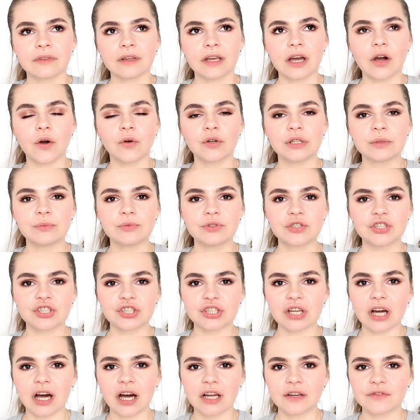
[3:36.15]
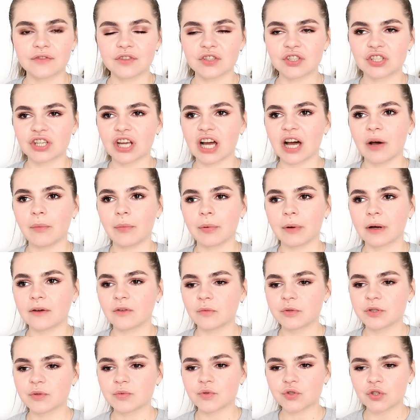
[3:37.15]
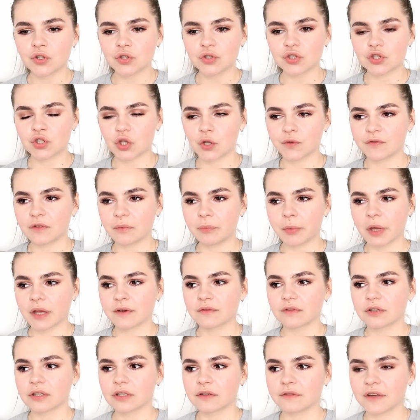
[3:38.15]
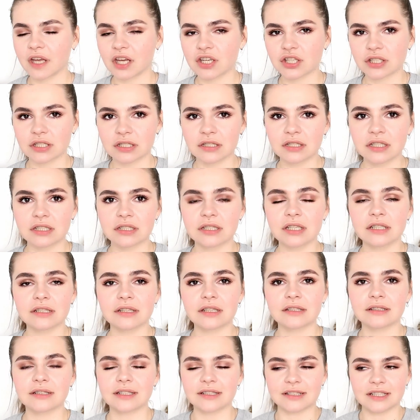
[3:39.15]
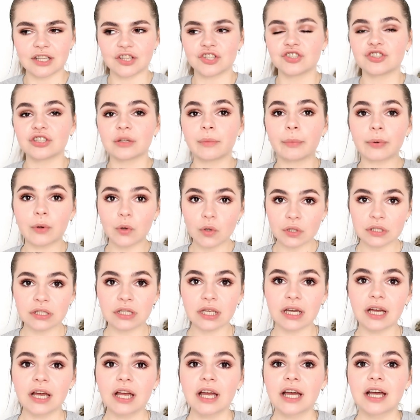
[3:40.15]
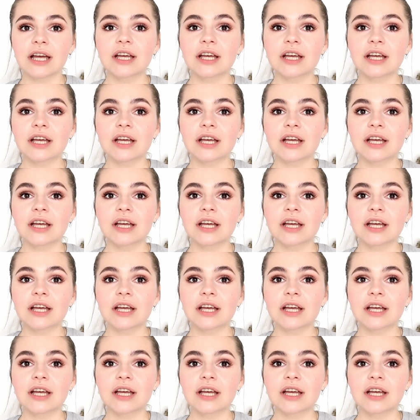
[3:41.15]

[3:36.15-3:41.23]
какой-нибудь шарф, шапка, в общем, что-то, что, во-первых, вяжется достаточно просто,